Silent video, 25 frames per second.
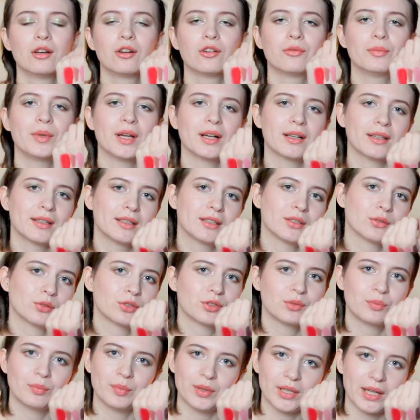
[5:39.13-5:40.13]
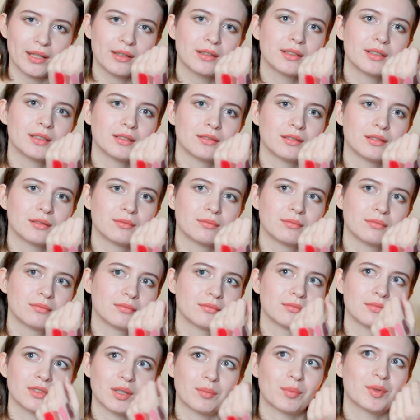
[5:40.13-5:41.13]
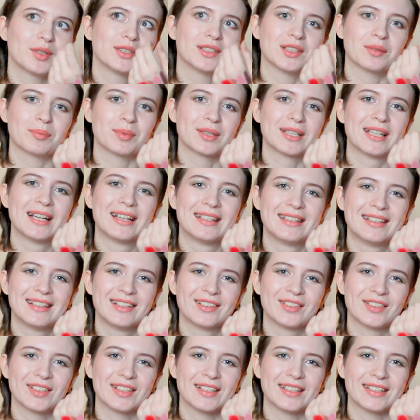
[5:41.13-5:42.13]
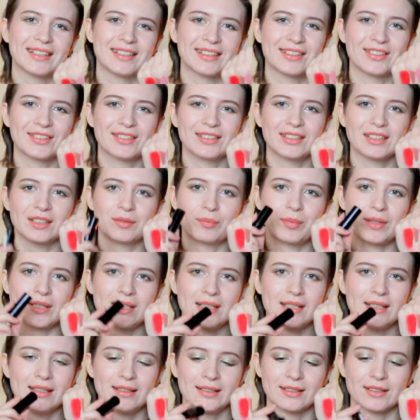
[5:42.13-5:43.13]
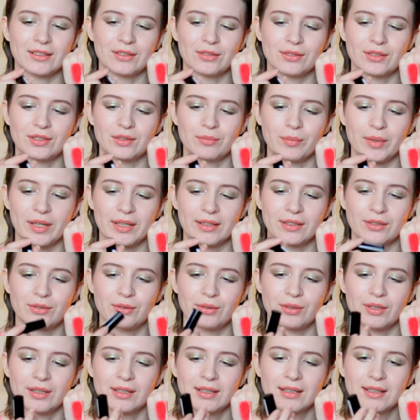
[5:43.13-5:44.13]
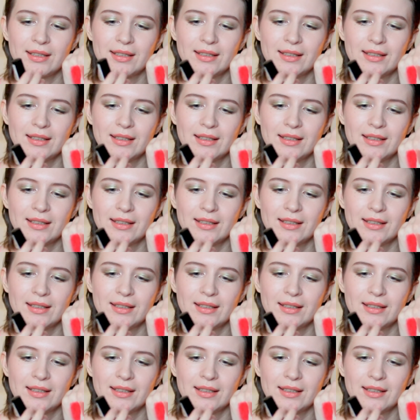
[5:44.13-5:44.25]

у меня какие-то очень приятные события происходили в жизни. То есть это по сей день остается моей такой